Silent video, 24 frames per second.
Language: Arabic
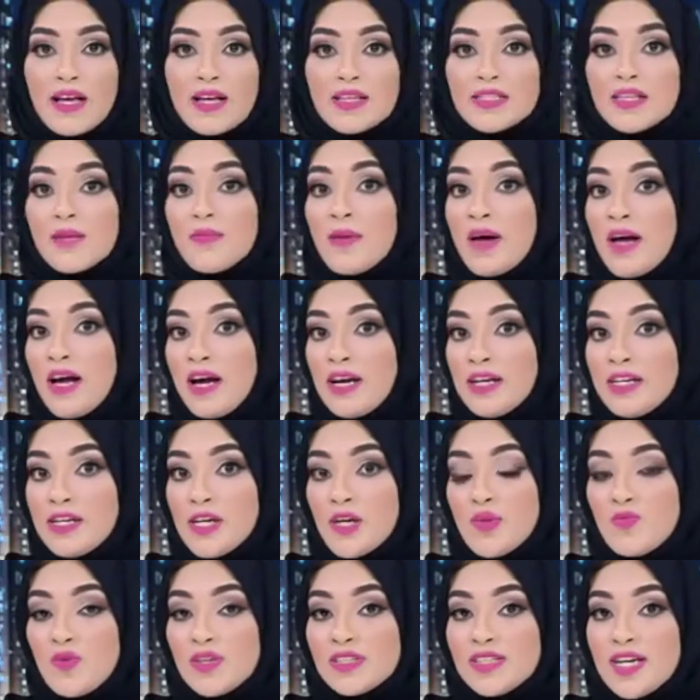صباح
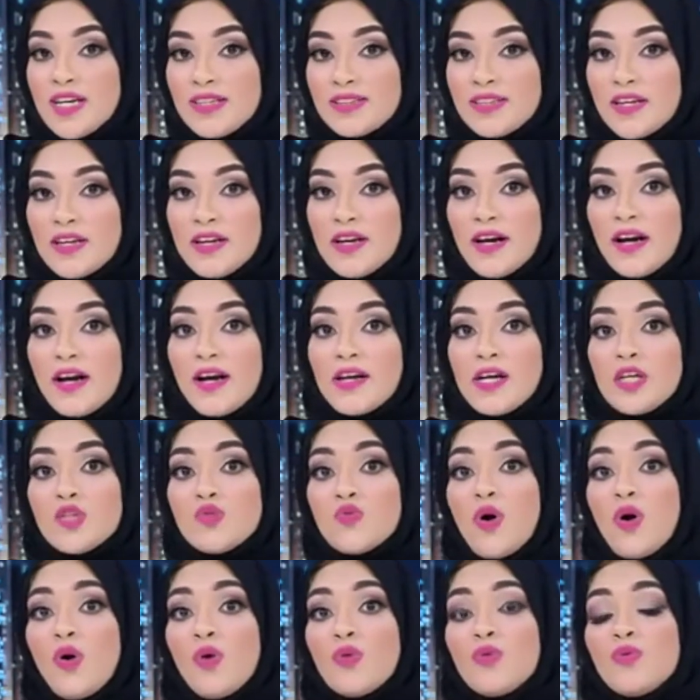اليوم وتحت رعاية
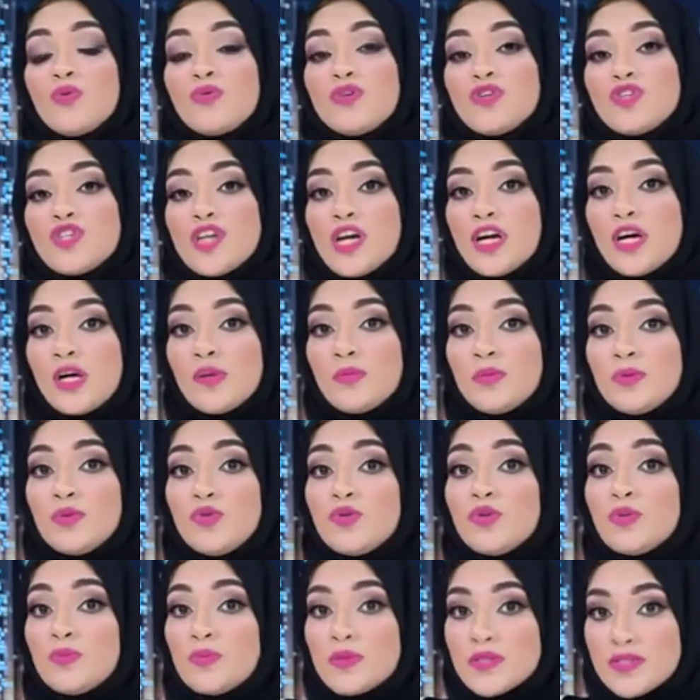وحضور الشيخ
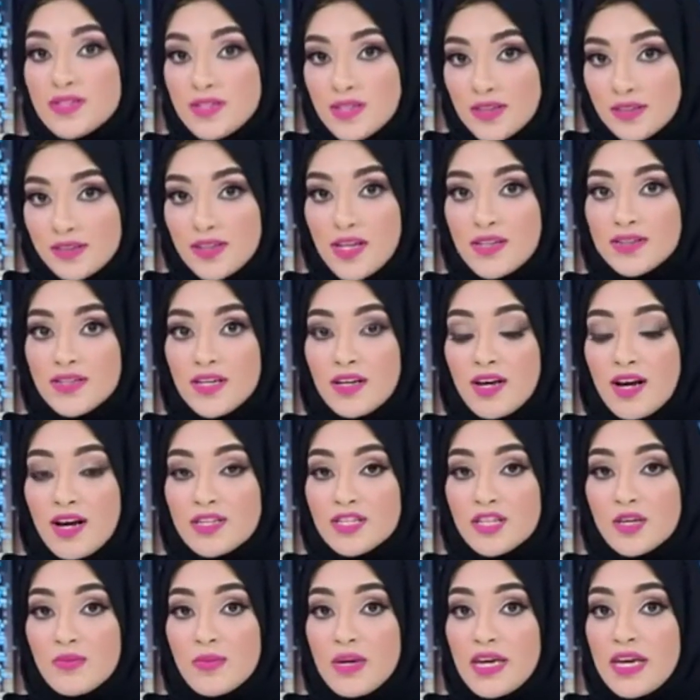بدور بن سلطان
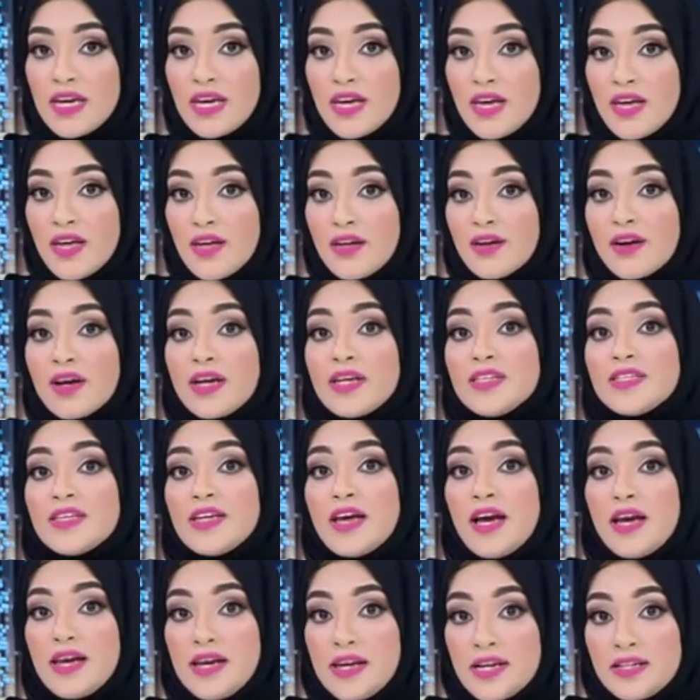القاسمي رئيس
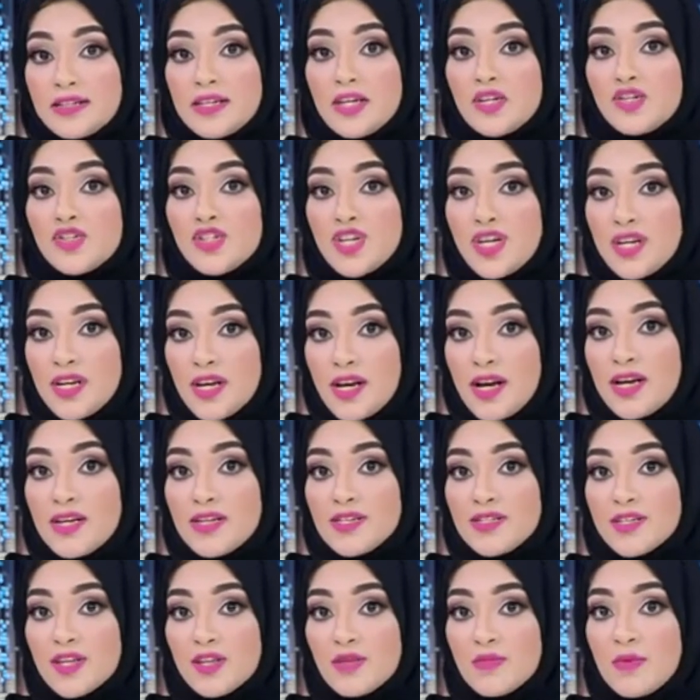هيئة الشركة
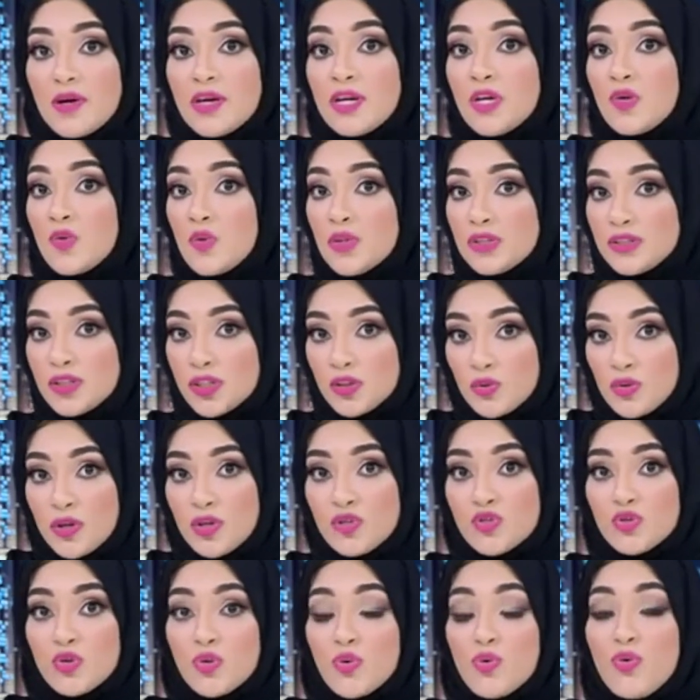الاستثمارية والتطوير
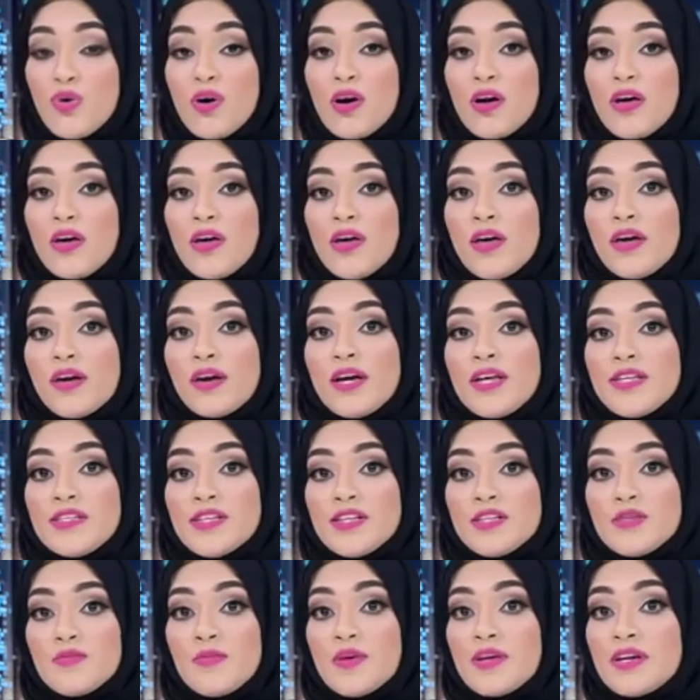شروق رئيسة
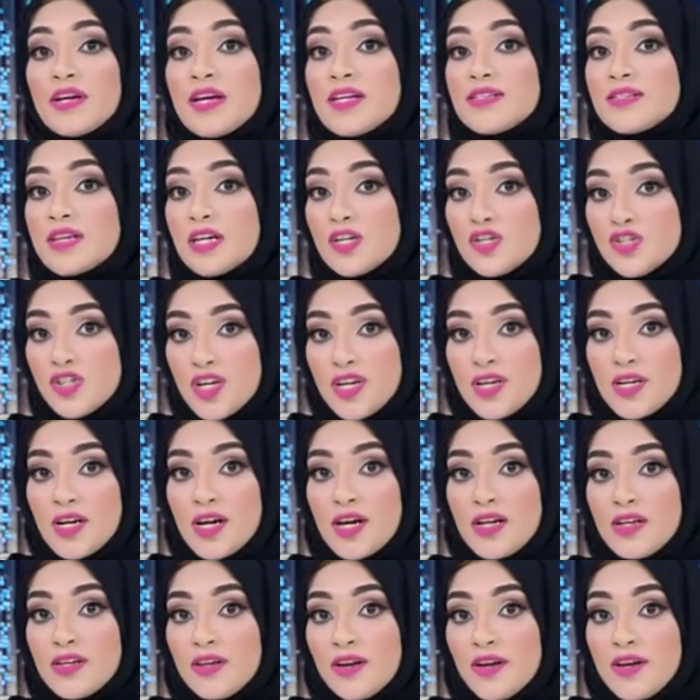مركز الشركة
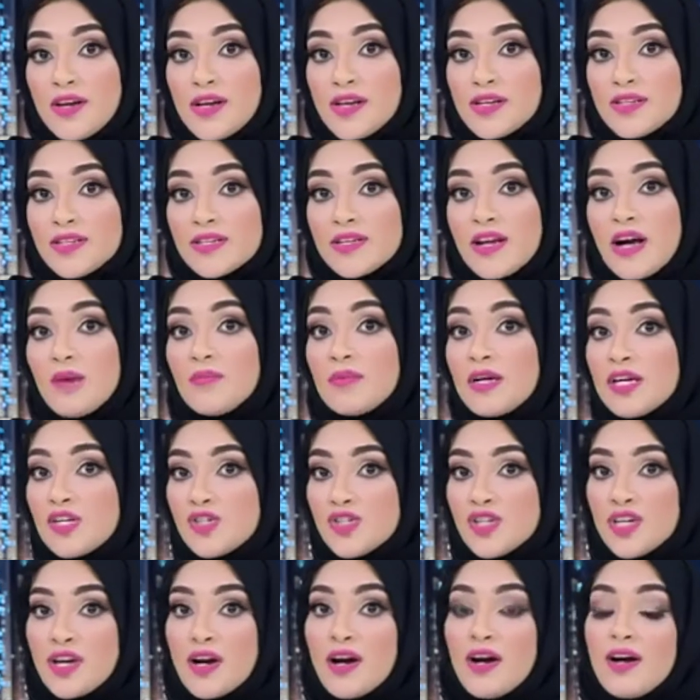لريادة الأعمال
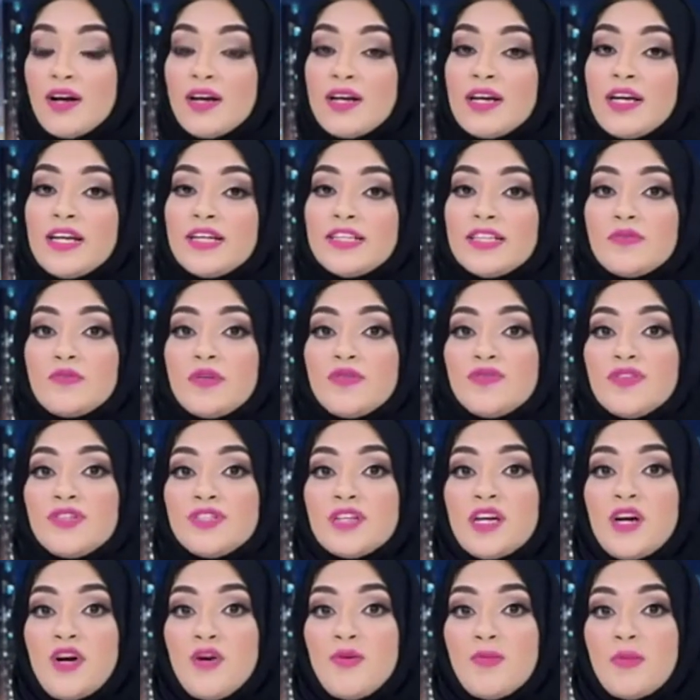شراع تم
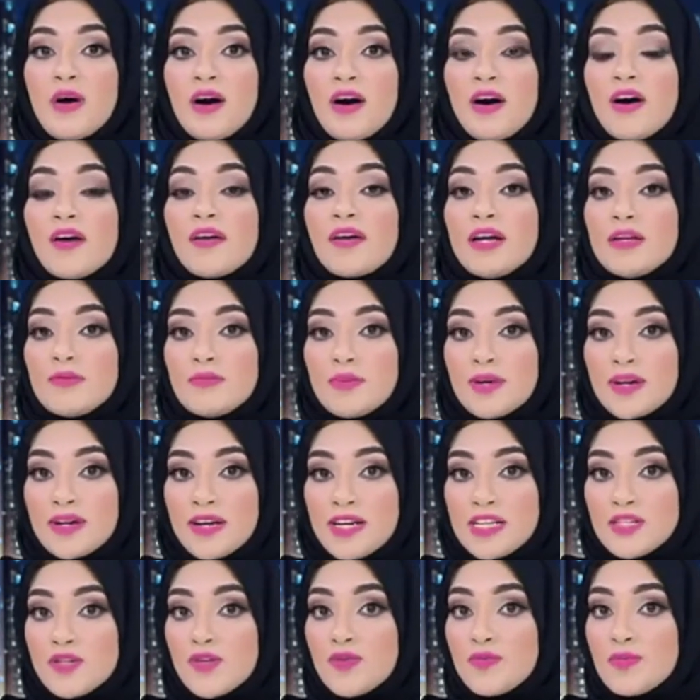افتتاح مقر
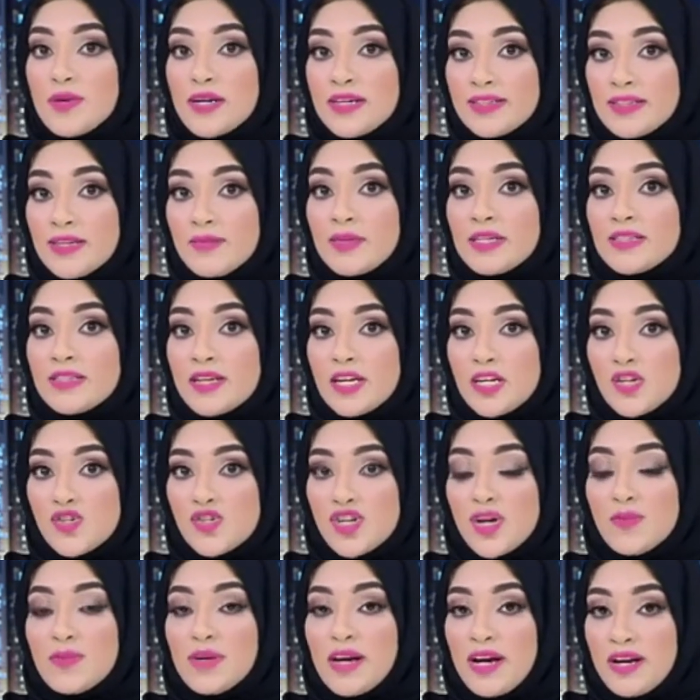المركز في مكتبة
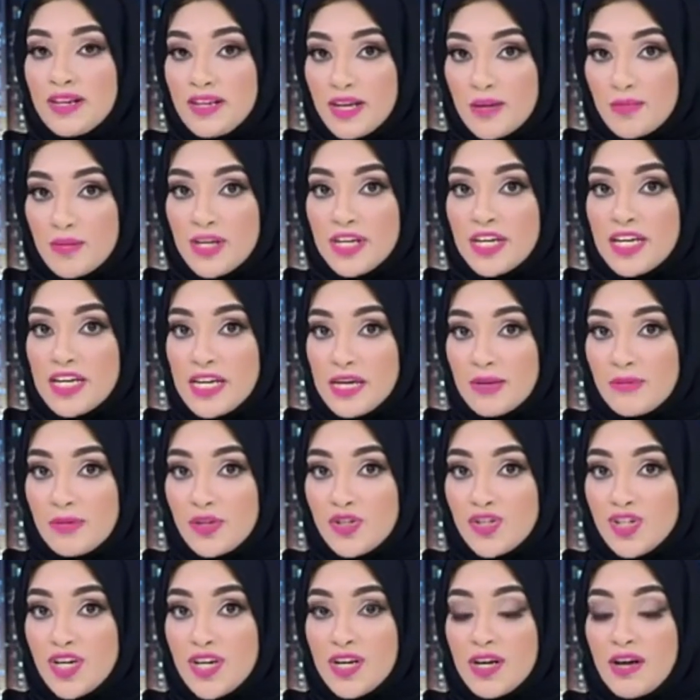الجامعة الأمريكية
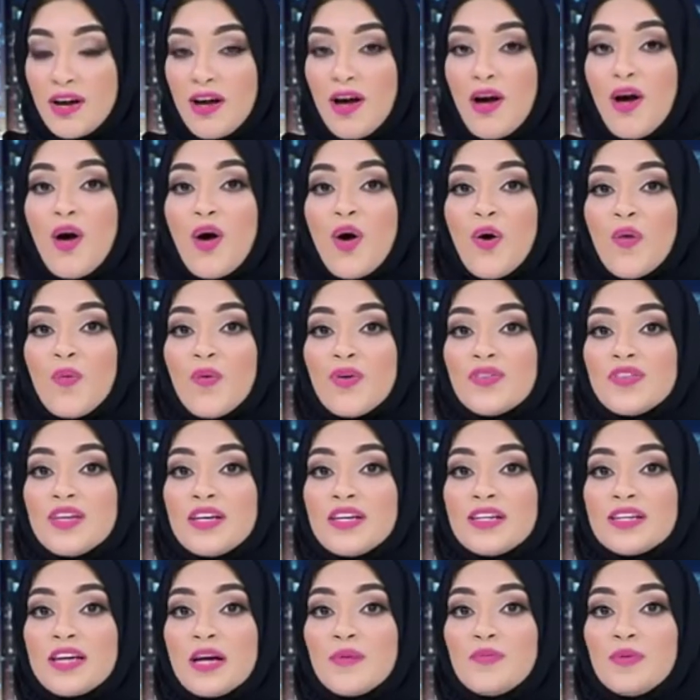بالشرقة
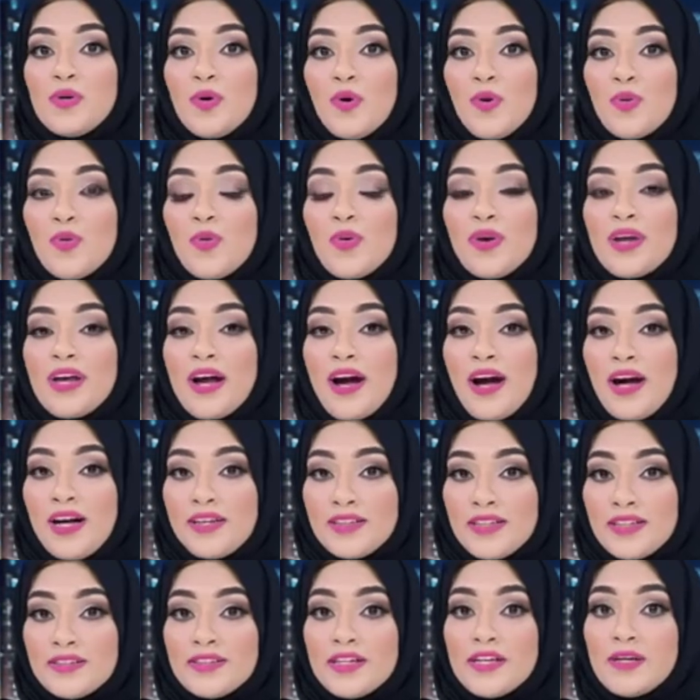وذلك بحضور
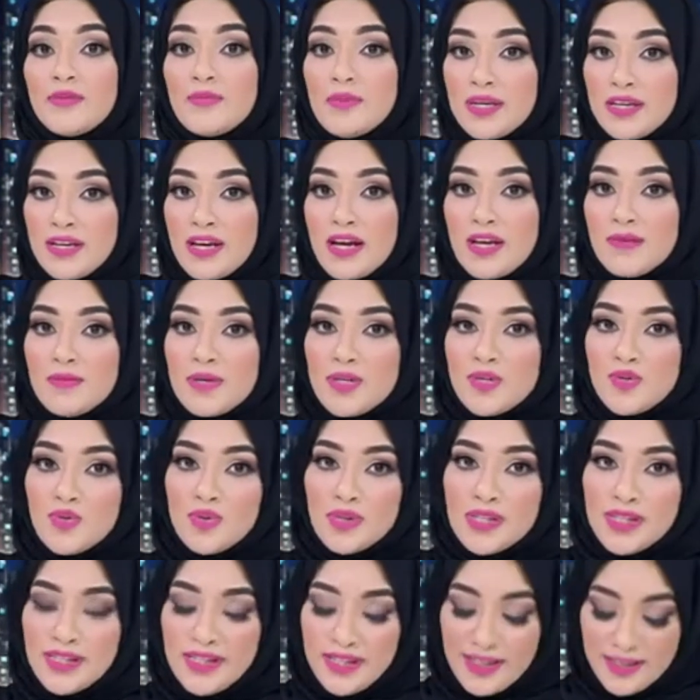عدد من
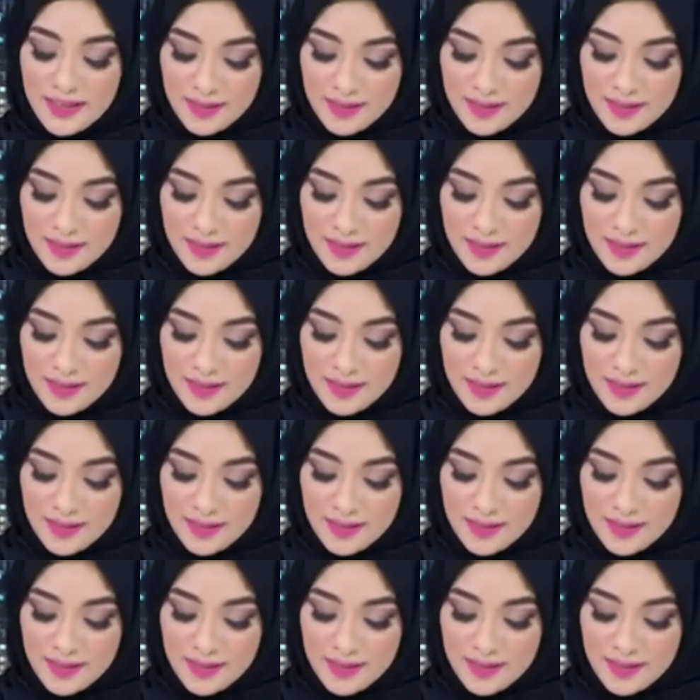المسؤولين